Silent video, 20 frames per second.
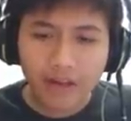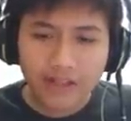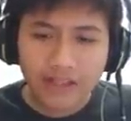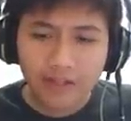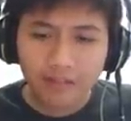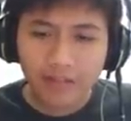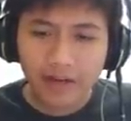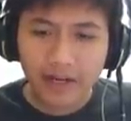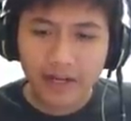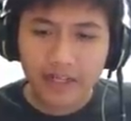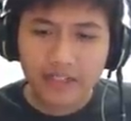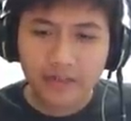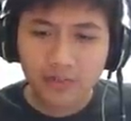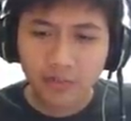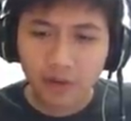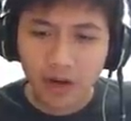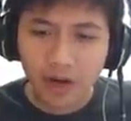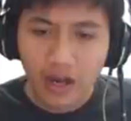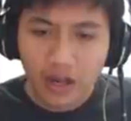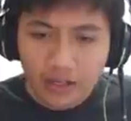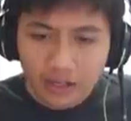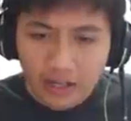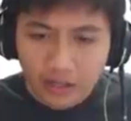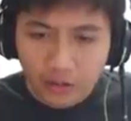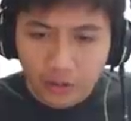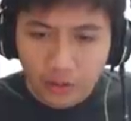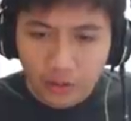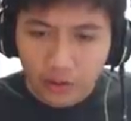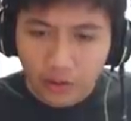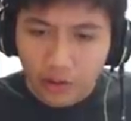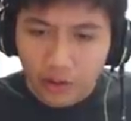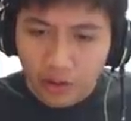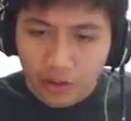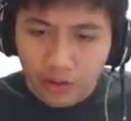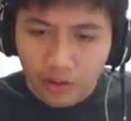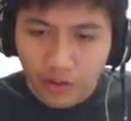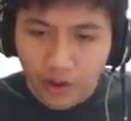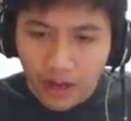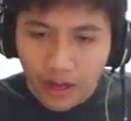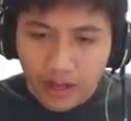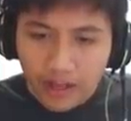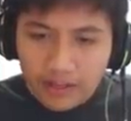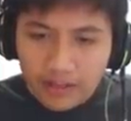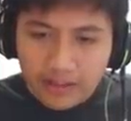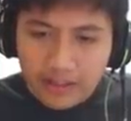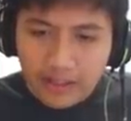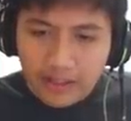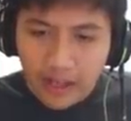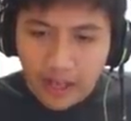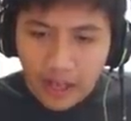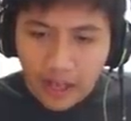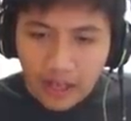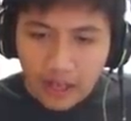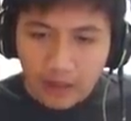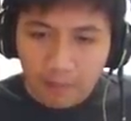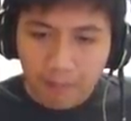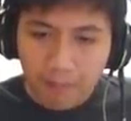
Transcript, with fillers: lewatin mereka semua. Satu, dua, tiga,